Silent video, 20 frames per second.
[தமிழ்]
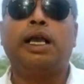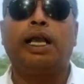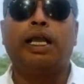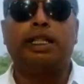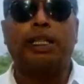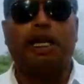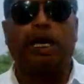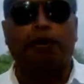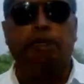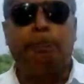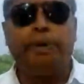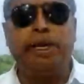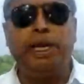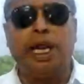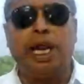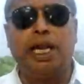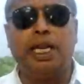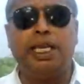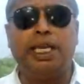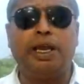இதற்கு
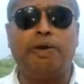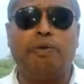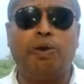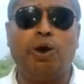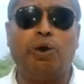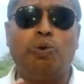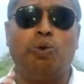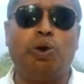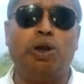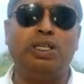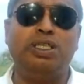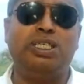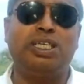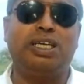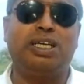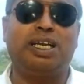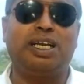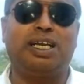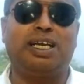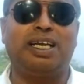பின்னாடி எவ்வளோ
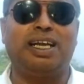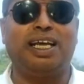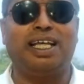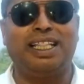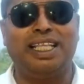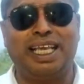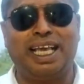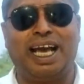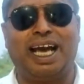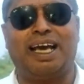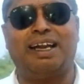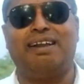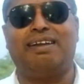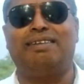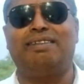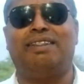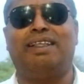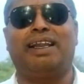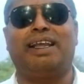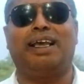ஒளிஞ்சிக்கிட்டு இருக்குன்னு அது
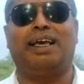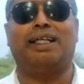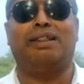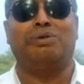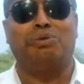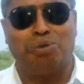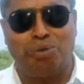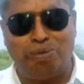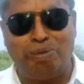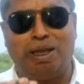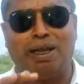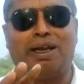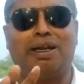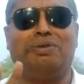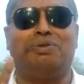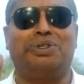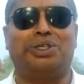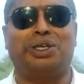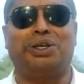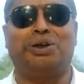யாருக்கும் தெரியாது உண்மையான
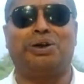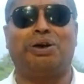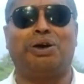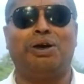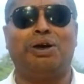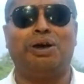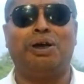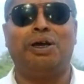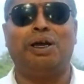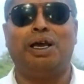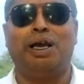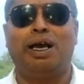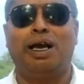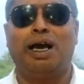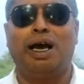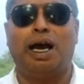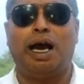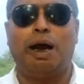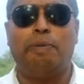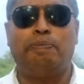விஷயம்
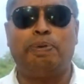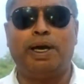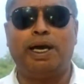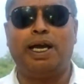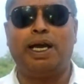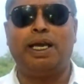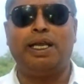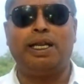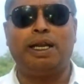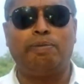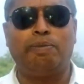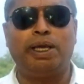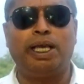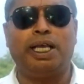அப்போ நம்ம